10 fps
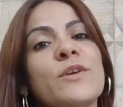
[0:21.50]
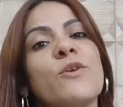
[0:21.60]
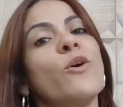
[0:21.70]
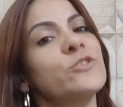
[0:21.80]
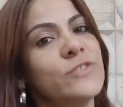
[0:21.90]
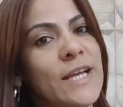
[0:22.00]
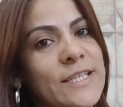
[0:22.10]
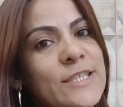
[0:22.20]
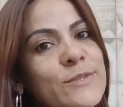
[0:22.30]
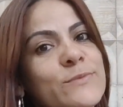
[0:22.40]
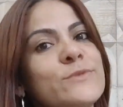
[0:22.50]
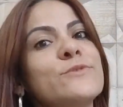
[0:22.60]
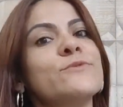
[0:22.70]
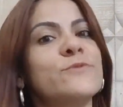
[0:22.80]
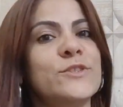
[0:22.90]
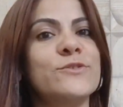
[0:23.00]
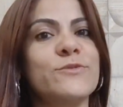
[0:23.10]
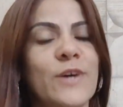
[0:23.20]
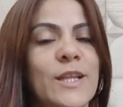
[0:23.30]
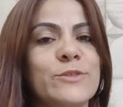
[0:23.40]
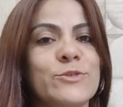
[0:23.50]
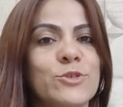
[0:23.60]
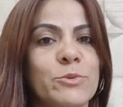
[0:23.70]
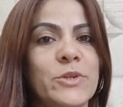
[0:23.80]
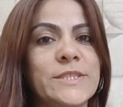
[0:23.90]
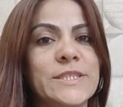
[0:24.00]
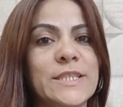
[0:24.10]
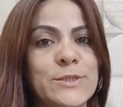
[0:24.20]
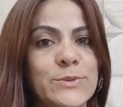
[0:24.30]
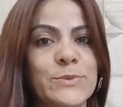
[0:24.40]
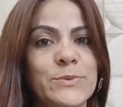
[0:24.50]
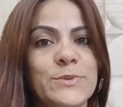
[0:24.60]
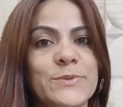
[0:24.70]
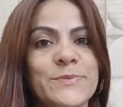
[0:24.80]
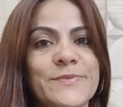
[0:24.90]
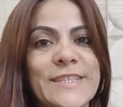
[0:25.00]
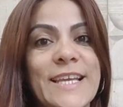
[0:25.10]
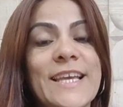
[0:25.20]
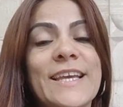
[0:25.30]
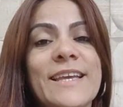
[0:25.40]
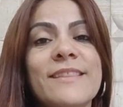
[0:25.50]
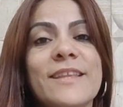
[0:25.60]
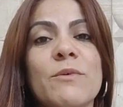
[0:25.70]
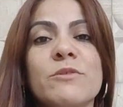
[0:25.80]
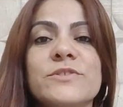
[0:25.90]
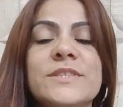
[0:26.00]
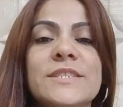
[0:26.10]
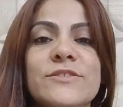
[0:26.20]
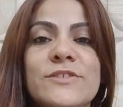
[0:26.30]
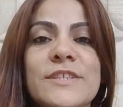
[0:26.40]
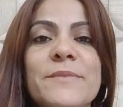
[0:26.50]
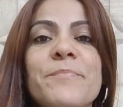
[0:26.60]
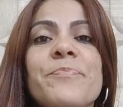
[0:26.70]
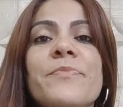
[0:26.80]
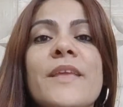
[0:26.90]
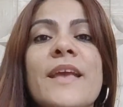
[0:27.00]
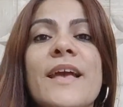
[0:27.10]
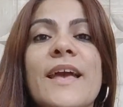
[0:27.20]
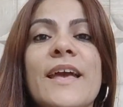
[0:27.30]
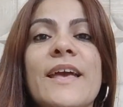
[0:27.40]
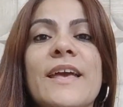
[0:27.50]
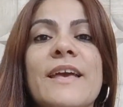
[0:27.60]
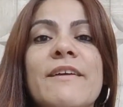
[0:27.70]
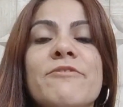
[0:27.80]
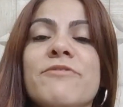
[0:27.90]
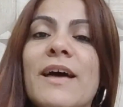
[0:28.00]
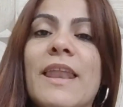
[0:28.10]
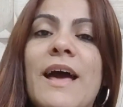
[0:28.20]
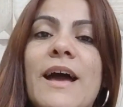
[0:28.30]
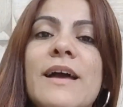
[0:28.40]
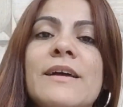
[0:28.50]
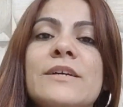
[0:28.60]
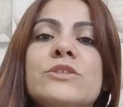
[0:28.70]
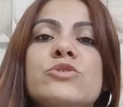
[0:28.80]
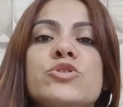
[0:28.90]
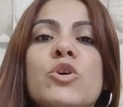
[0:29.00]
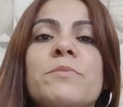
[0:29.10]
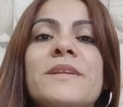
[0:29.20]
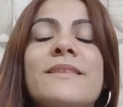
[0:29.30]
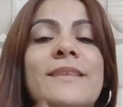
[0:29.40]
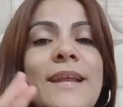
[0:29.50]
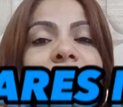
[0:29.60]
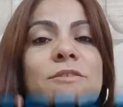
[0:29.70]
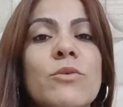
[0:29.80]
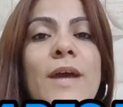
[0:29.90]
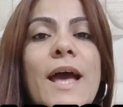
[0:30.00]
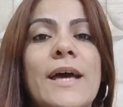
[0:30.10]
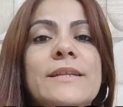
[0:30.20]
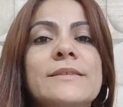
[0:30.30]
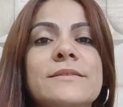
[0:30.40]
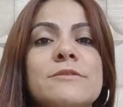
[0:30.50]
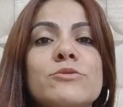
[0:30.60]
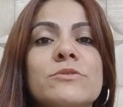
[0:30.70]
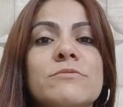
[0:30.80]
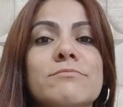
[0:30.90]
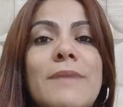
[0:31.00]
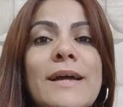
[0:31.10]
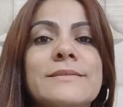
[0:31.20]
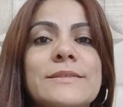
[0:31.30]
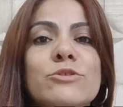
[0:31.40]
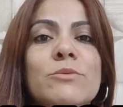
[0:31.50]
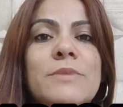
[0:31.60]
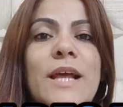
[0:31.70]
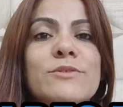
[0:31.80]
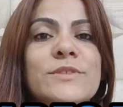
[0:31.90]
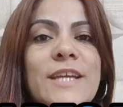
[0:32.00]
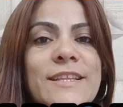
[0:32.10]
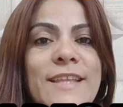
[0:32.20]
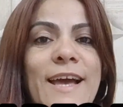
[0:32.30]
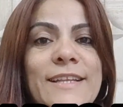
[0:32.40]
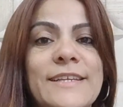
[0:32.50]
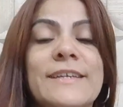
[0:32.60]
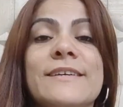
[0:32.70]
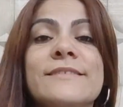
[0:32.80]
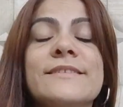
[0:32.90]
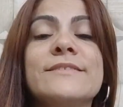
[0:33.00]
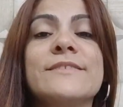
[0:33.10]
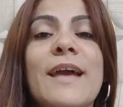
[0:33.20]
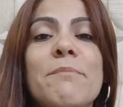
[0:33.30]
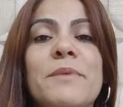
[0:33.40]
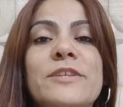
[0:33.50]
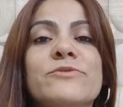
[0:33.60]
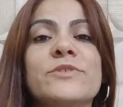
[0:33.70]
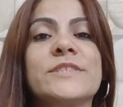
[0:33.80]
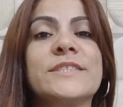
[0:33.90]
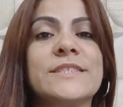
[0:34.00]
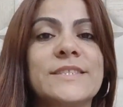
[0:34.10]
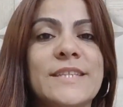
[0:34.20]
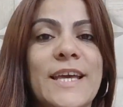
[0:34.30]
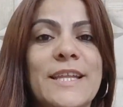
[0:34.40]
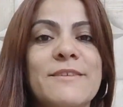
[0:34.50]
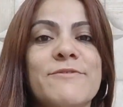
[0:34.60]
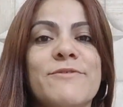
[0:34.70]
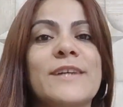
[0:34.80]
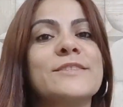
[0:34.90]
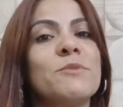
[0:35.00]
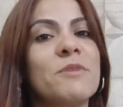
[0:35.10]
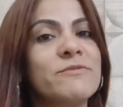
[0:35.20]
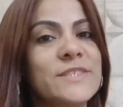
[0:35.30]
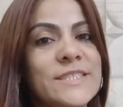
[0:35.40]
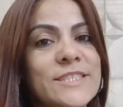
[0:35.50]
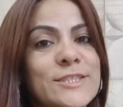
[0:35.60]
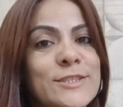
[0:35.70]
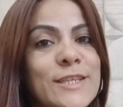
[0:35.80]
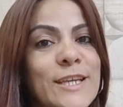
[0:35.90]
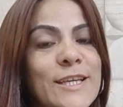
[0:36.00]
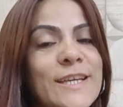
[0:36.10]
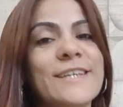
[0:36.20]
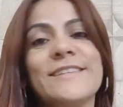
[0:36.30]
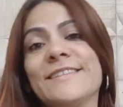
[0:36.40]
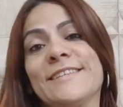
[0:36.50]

que gostariam de um vídeo falando sobre esse assunto. Então eu decidi é, falar sobre três lugares os mais assombrados da Itália. Se de repente vocês quiserem fazer uma visitinha,